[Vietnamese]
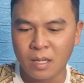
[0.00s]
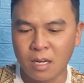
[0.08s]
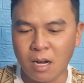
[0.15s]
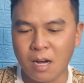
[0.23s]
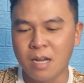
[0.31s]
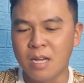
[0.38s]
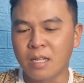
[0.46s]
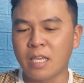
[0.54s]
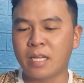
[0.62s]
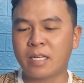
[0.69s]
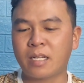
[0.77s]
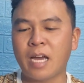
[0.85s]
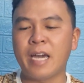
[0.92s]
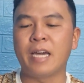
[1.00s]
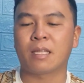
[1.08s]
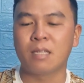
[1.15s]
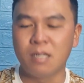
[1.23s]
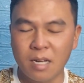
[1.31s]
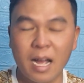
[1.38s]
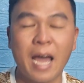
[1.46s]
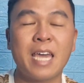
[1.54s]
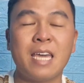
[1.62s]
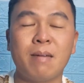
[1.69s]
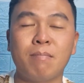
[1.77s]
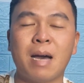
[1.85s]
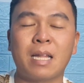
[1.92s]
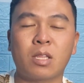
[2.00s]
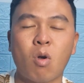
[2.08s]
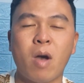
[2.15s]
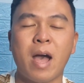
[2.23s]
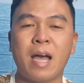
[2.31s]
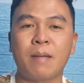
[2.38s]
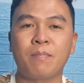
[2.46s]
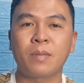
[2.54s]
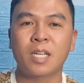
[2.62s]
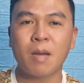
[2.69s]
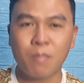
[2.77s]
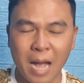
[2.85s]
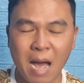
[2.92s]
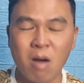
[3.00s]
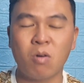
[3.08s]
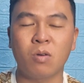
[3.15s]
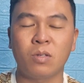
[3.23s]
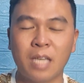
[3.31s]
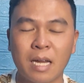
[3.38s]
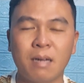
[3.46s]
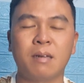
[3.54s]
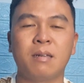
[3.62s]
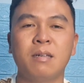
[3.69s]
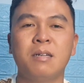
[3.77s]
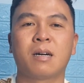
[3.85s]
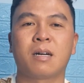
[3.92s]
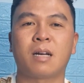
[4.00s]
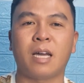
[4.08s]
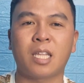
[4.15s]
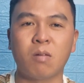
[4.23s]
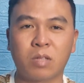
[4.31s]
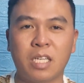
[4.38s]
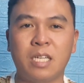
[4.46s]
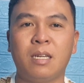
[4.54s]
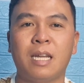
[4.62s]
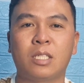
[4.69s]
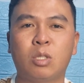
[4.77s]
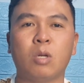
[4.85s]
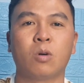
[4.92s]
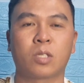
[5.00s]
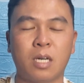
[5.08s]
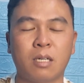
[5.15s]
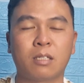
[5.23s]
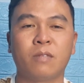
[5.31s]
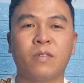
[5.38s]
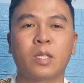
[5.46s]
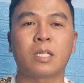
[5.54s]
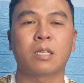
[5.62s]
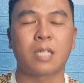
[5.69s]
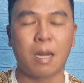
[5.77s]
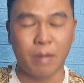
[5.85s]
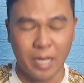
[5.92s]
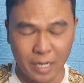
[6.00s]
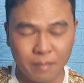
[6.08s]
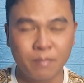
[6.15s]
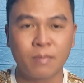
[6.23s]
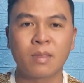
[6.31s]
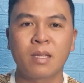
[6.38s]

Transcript: đó thì kể từ ngày mà tòa cấp cao nhận được cái thông tin là chuyển hồ sơ từ phiên tòa sơ thẩm lên ấy